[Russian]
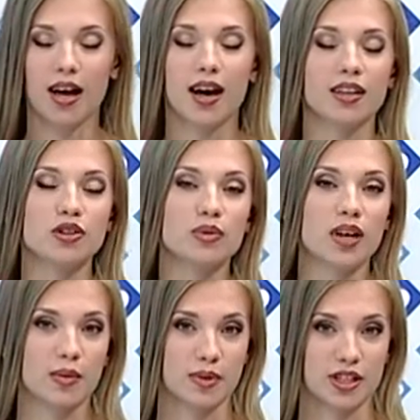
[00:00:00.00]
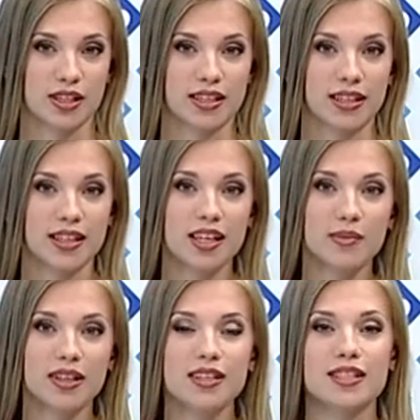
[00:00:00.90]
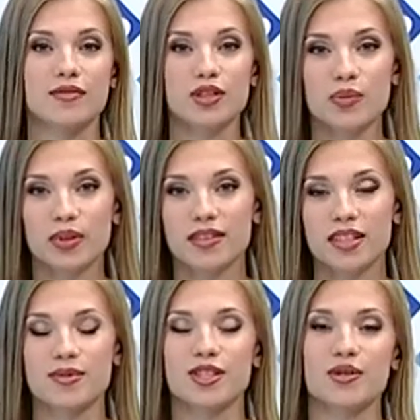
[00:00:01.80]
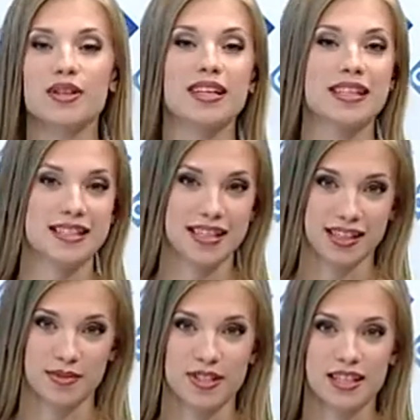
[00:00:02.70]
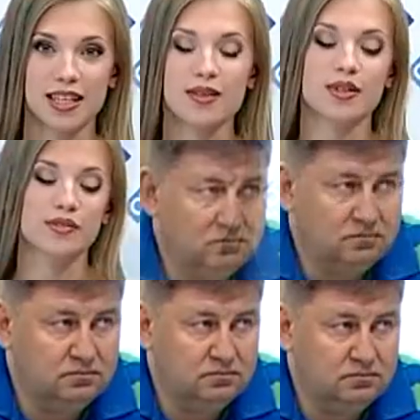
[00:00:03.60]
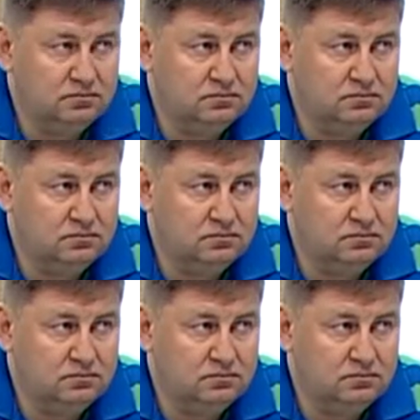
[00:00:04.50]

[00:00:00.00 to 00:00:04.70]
О том, как прошла эта ярмарка, сегодня поговорим с ее организатором Сергеем Ефремовым,